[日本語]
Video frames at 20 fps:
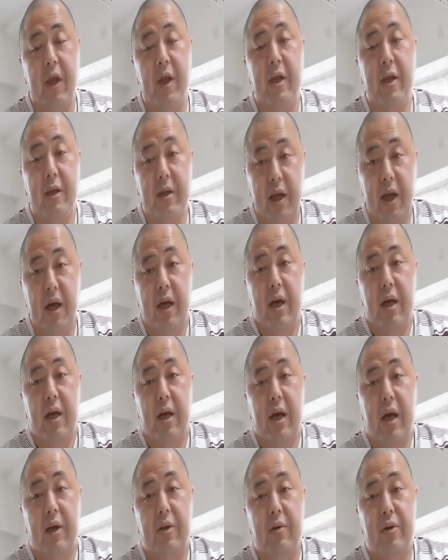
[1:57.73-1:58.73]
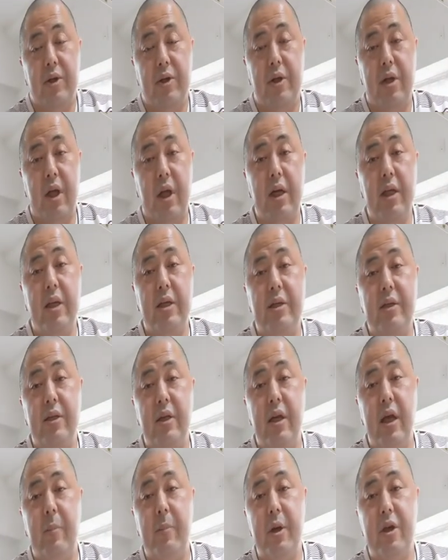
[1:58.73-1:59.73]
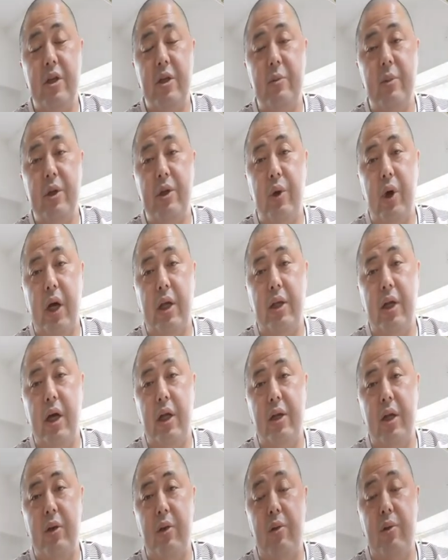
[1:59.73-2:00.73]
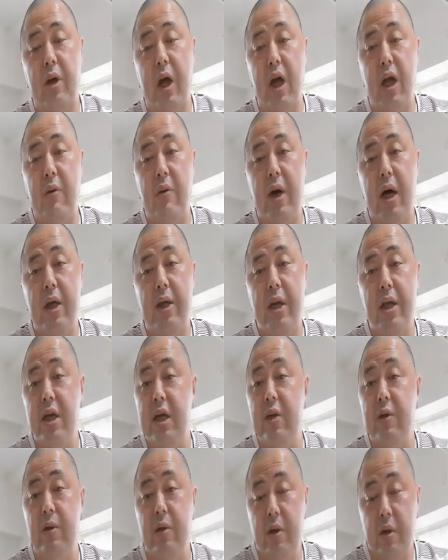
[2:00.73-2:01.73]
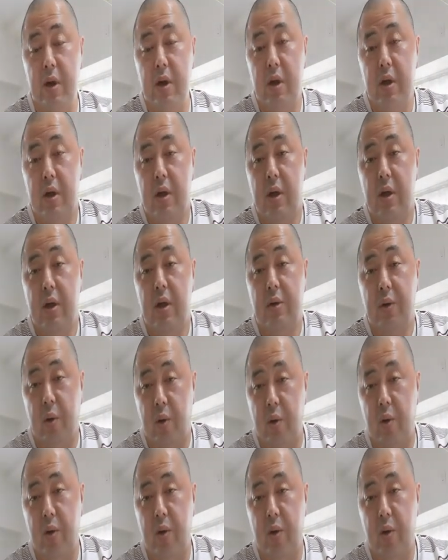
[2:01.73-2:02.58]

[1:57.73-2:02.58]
ね、あの、しっかりですね、やっぱり市民の方々と対話ができるところ